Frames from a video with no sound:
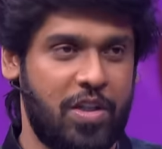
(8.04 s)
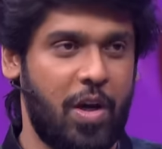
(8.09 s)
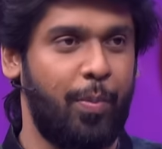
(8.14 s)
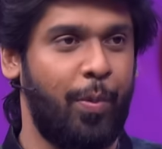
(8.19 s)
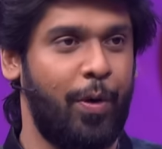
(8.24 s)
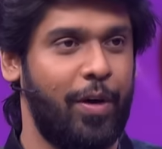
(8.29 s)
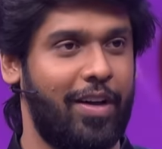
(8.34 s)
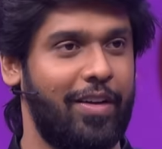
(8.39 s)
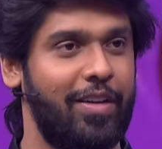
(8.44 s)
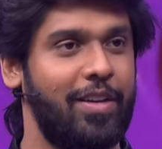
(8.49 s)

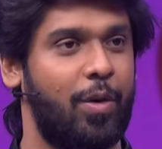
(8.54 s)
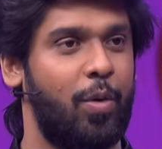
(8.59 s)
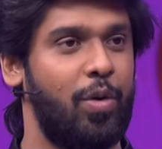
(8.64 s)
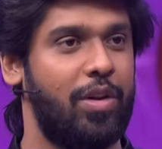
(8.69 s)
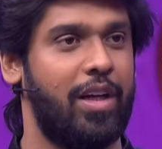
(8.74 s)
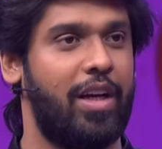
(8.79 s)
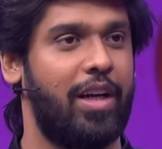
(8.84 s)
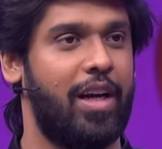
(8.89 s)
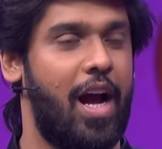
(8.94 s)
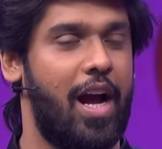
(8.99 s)
சப்போர்ட்டை வந்து
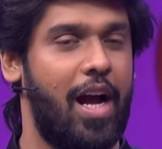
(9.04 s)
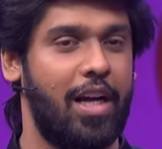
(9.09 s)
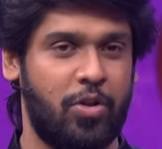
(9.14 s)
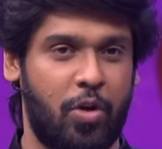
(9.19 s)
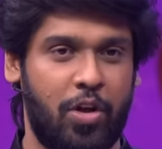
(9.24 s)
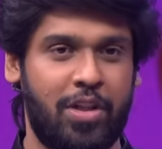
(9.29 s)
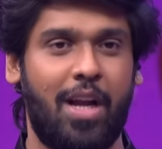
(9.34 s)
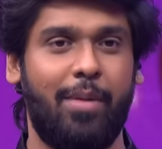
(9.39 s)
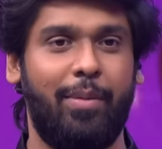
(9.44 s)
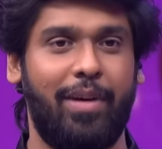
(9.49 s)
கொடுத்துட்ருக்காங்க
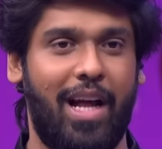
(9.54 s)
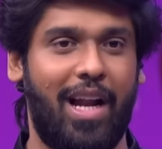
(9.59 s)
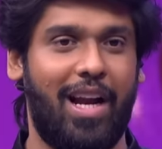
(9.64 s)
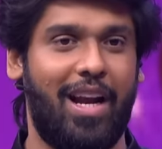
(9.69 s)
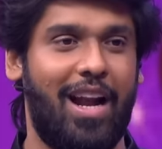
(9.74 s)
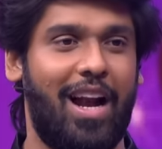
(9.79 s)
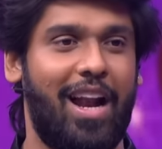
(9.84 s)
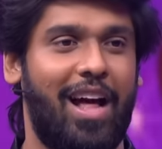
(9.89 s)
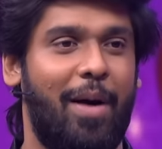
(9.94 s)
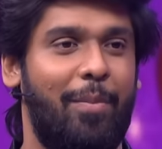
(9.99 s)
சோஷியல்
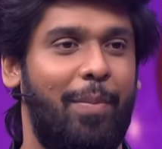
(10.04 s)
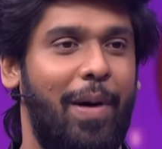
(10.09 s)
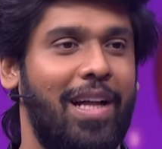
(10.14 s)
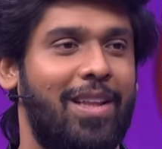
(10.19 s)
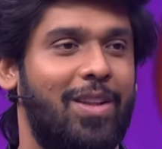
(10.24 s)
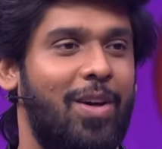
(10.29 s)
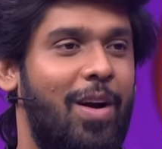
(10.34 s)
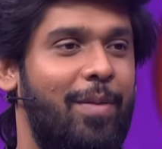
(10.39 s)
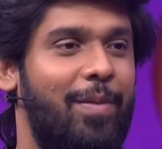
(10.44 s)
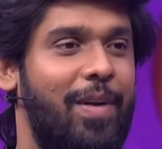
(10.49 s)
மீடியாவிலலாம் நாங்கள்
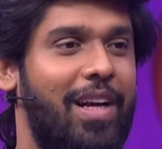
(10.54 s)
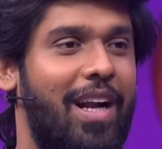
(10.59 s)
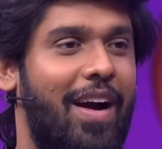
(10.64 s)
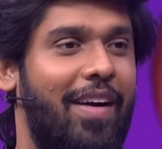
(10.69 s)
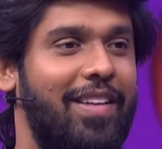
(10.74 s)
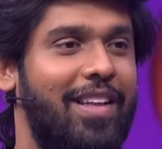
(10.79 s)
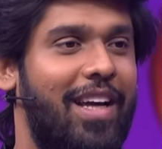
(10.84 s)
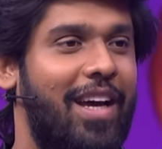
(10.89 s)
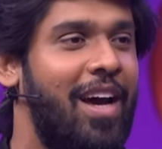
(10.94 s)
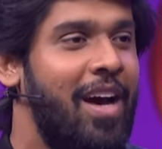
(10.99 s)
பார்த்தோம் அப்படின்னா
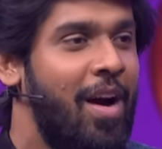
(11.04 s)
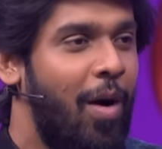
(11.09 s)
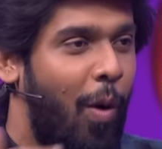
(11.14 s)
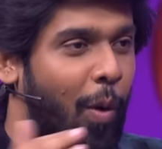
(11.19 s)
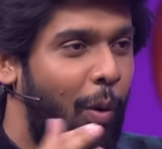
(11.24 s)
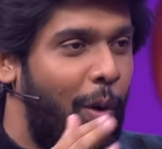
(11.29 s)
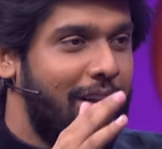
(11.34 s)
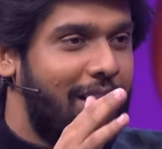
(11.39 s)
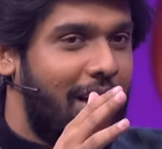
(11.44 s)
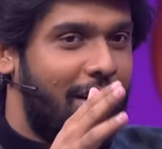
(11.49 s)
வந்து
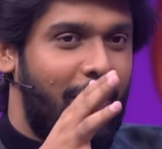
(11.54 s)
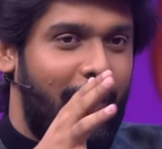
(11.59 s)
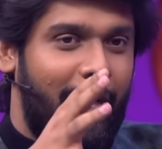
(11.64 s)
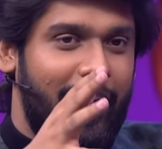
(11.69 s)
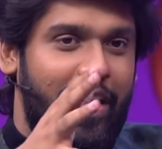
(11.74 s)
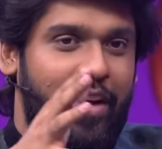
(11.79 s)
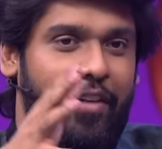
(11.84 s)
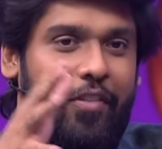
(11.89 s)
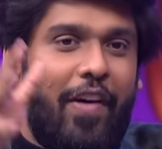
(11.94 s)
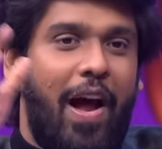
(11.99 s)
ஒவ்வொருத்தருக்கும்
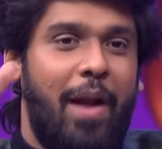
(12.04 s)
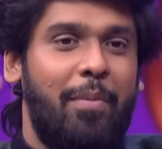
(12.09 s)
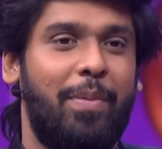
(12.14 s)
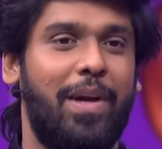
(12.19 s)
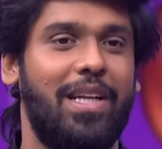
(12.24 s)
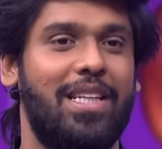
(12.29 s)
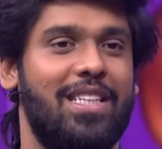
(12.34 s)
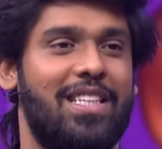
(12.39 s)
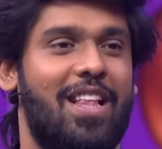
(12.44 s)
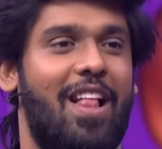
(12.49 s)
வந்து ஃபேன்
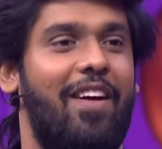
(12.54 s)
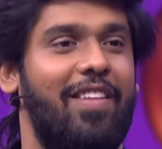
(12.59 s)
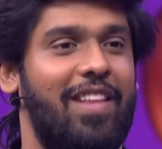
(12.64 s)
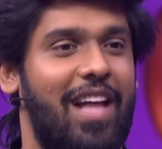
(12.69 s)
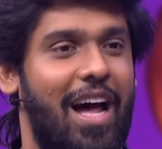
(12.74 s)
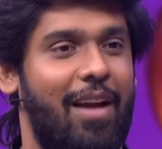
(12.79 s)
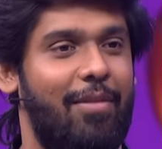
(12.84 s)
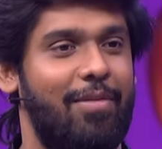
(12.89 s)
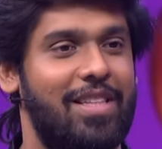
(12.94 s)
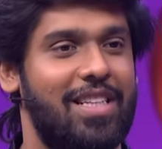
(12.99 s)
பேஜஸ்லாம் வந்து
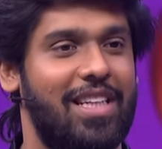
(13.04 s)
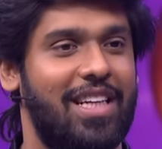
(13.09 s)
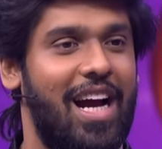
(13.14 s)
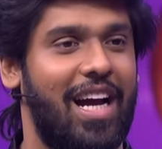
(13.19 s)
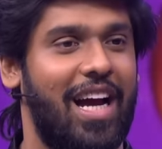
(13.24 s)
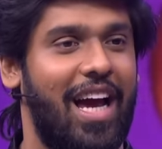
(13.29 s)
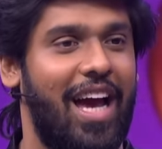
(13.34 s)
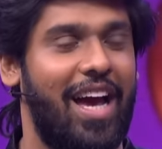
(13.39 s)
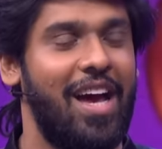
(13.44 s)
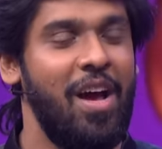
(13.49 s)

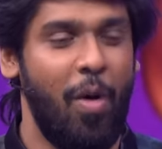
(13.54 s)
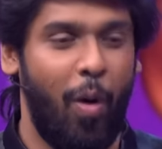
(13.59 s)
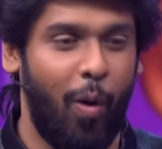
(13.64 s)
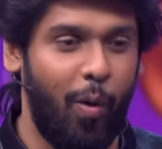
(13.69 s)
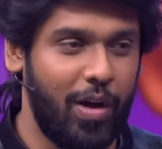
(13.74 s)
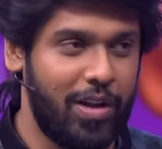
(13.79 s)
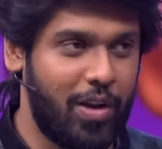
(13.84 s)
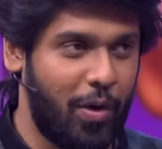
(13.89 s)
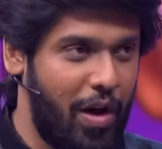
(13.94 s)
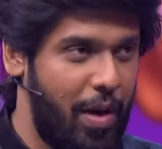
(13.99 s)
ஆரம்பிச்சிருக்காங்க
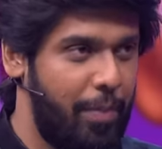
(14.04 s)
ஒவ்வொருத்தருடைய